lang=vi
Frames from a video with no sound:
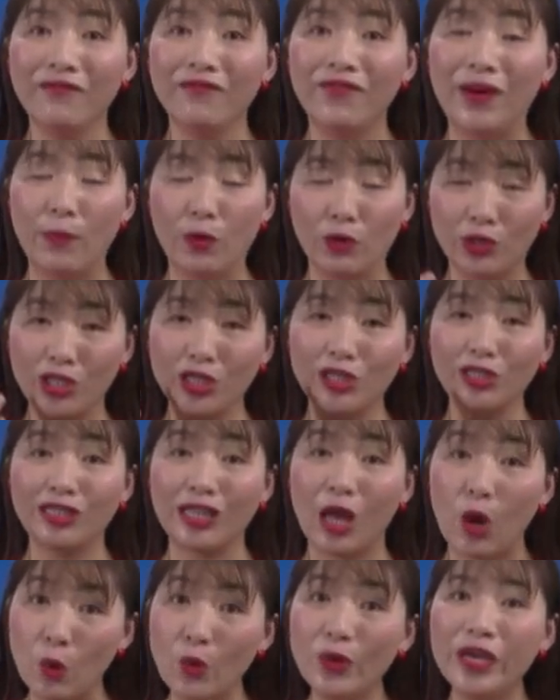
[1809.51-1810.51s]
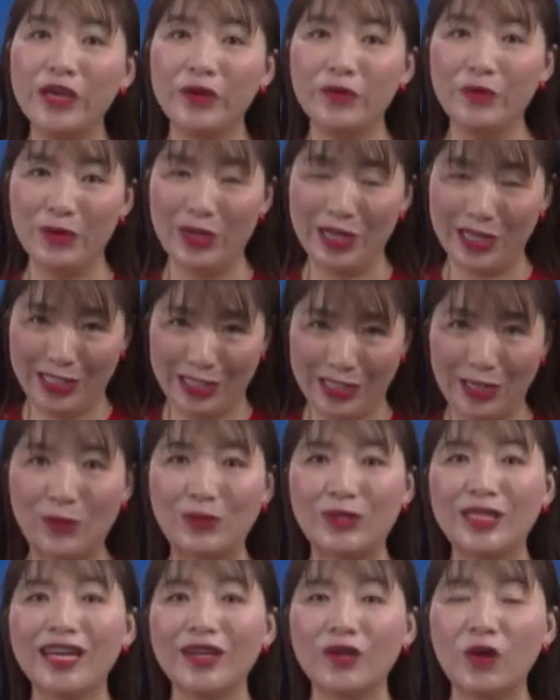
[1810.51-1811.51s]
và một sự thấu hiểu sâu
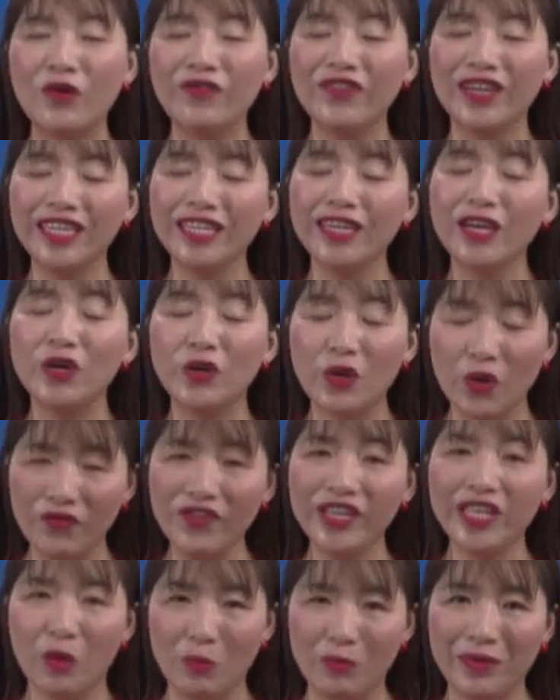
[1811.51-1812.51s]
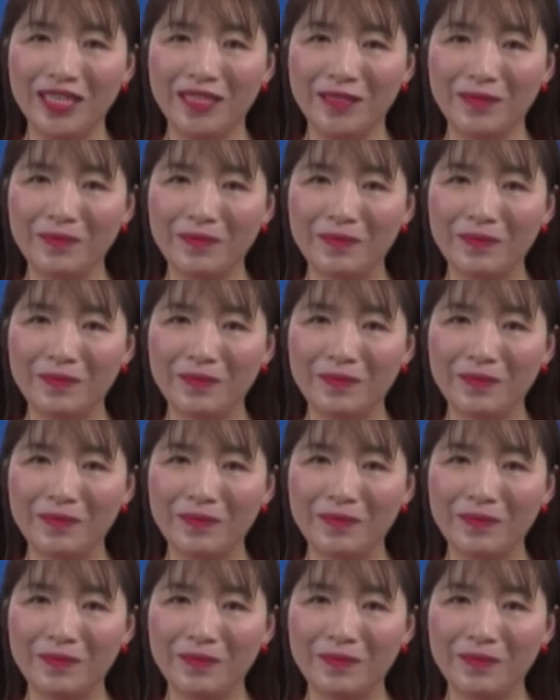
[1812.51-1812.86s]
sắc đối với đối với chồng mình